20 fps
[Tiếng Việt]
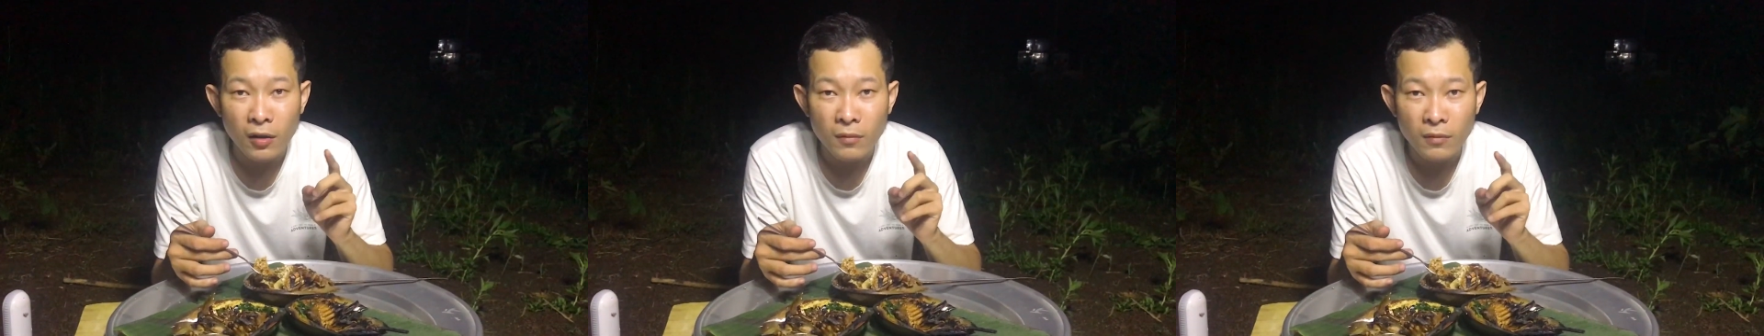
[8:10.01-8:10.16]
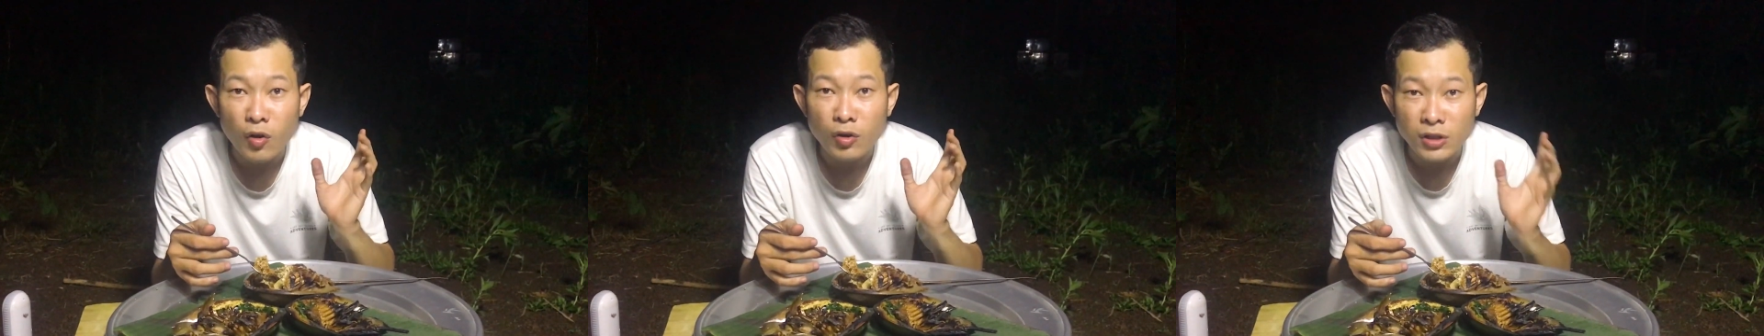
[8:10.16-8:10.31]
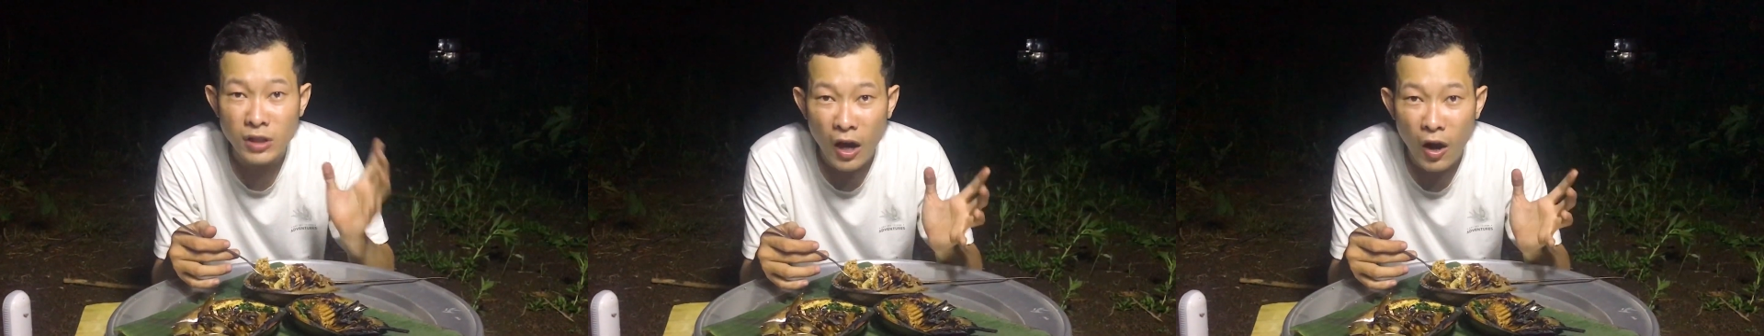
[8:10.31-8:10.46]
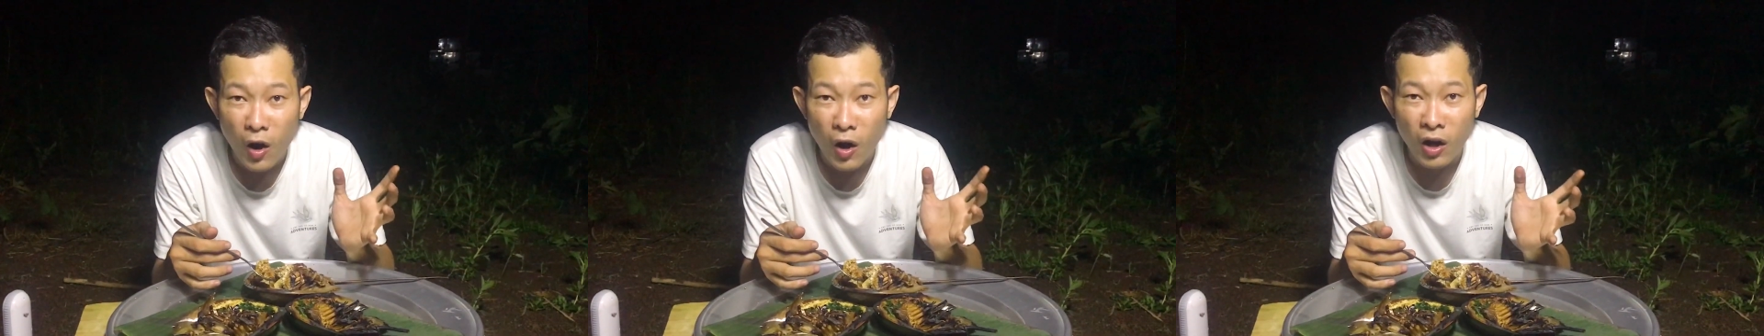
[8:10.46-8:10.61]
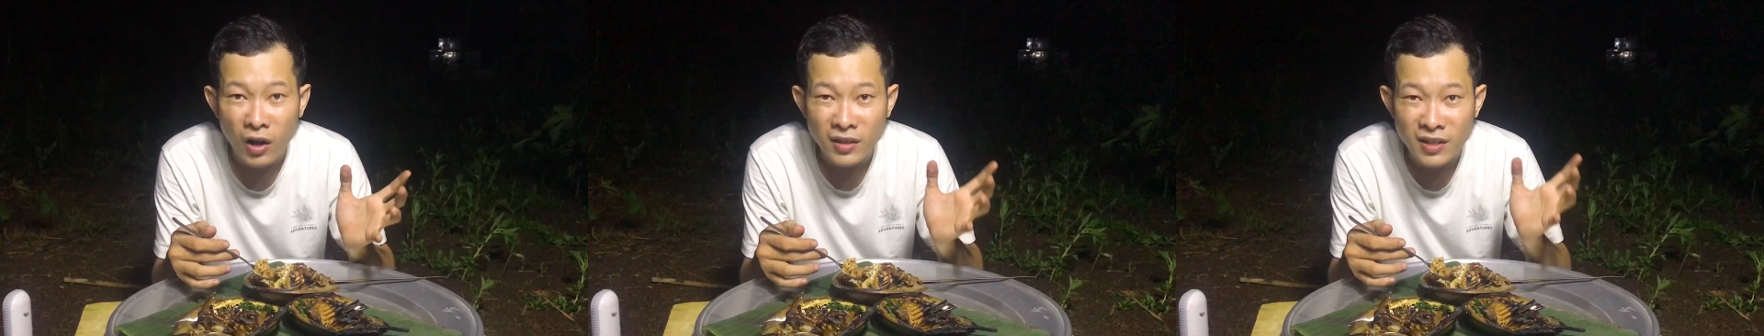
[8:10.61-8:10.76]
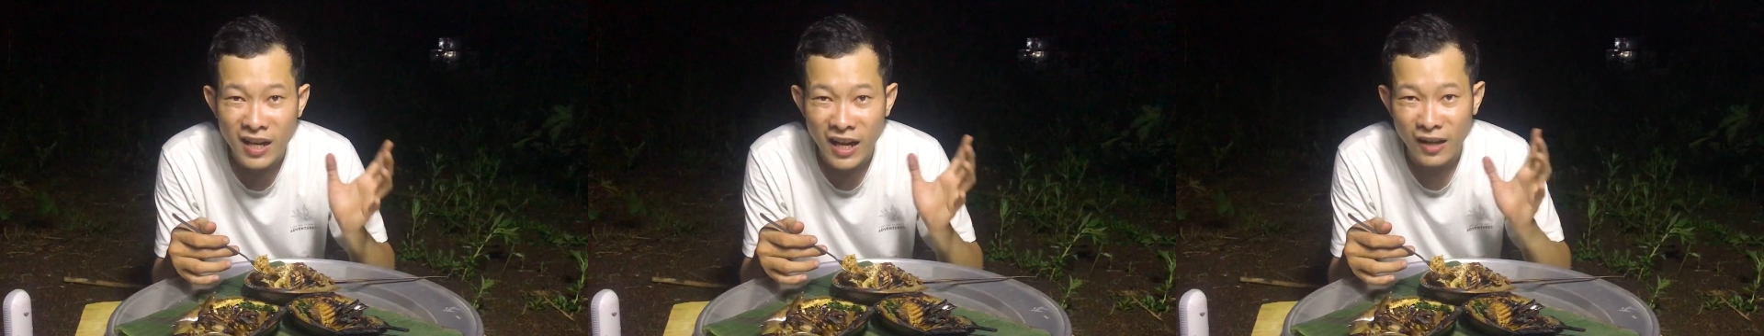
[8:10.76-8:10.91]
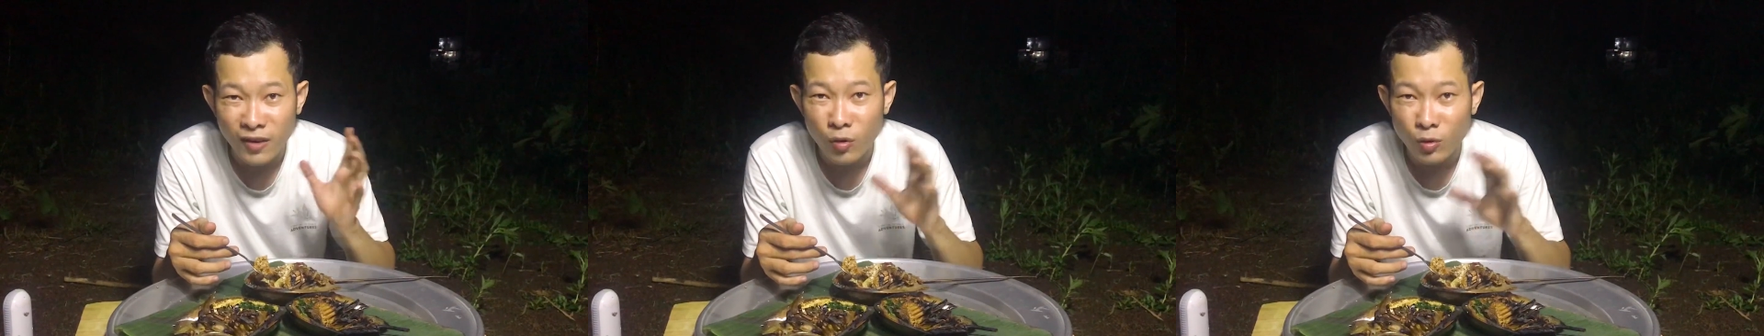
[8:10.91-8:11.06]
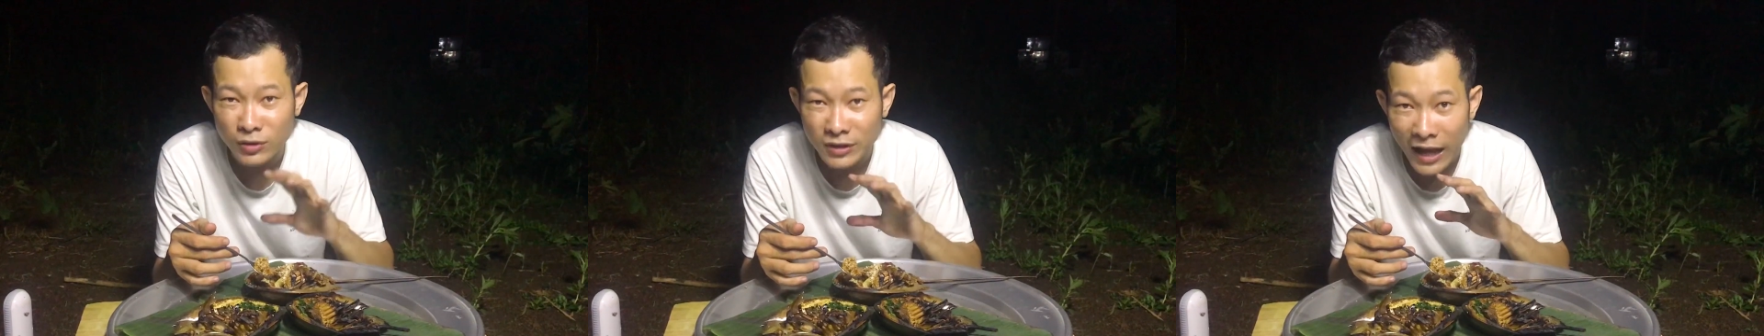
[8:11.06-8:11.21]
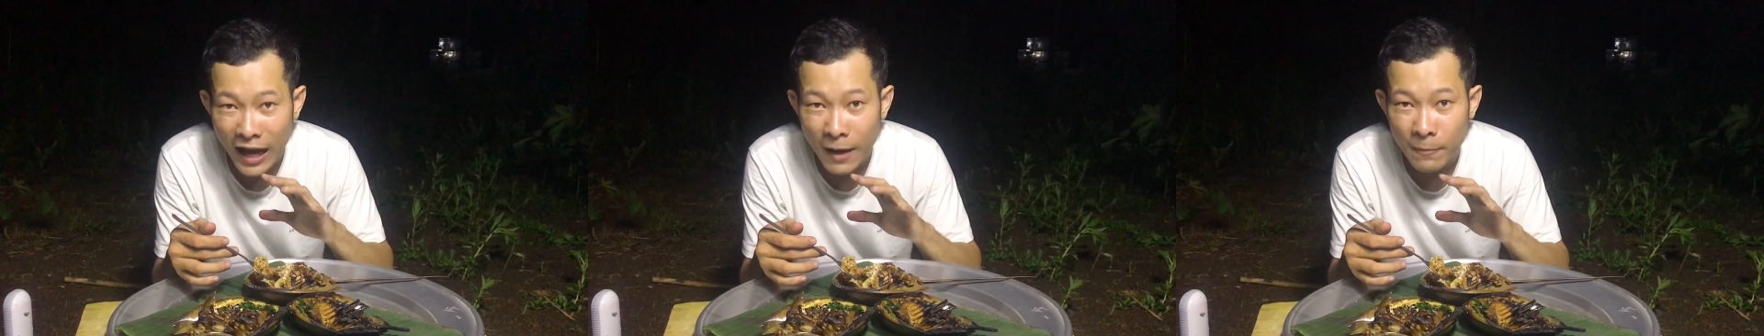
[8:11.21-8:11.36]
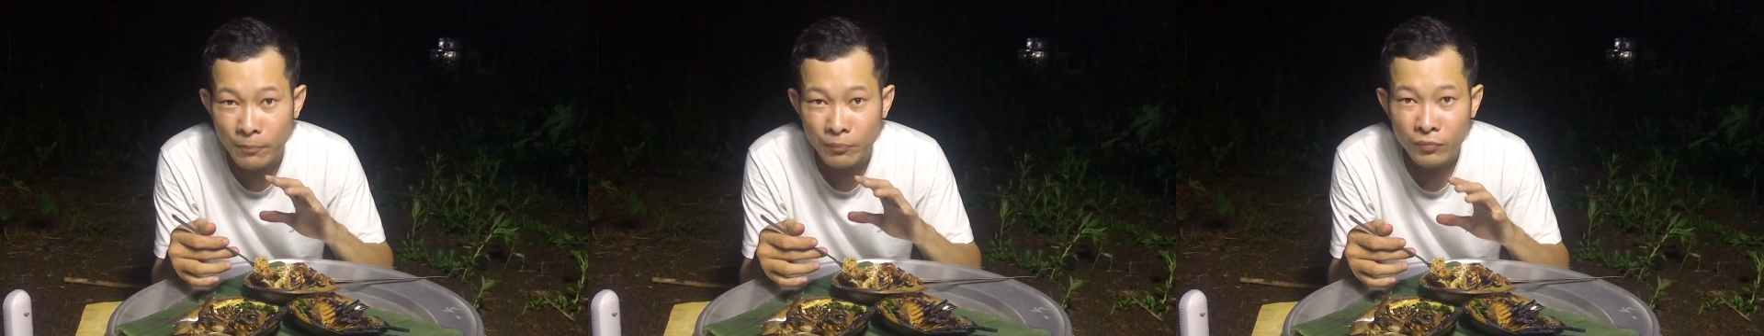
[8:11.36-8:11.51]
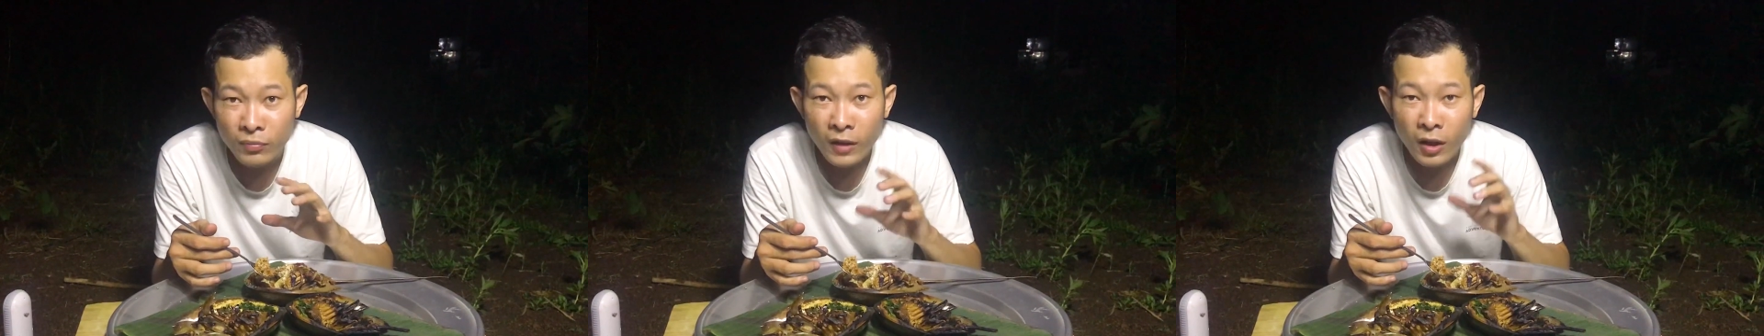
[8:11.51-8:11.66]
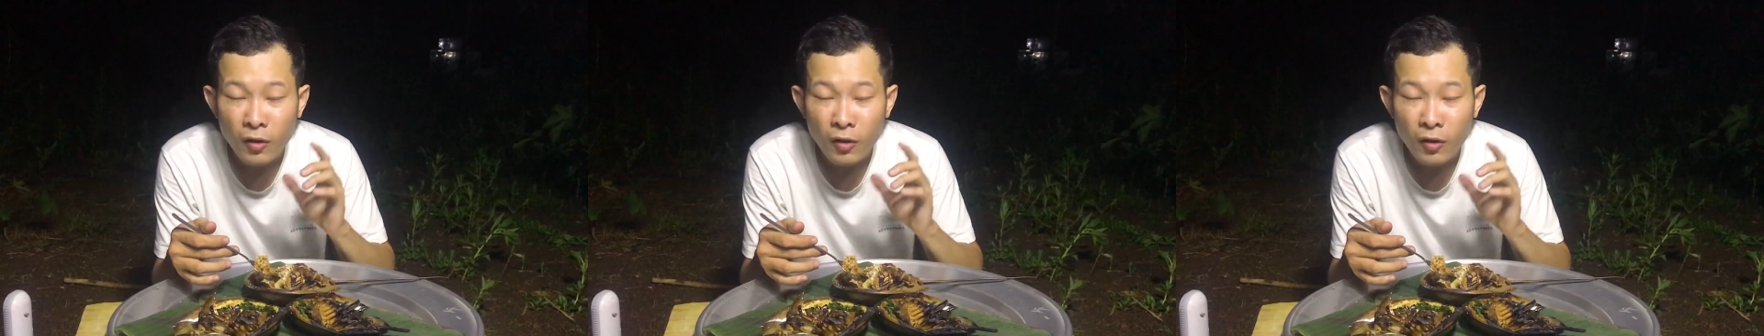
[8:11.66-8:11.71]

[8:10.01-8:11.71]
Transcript: con so với lại con sam.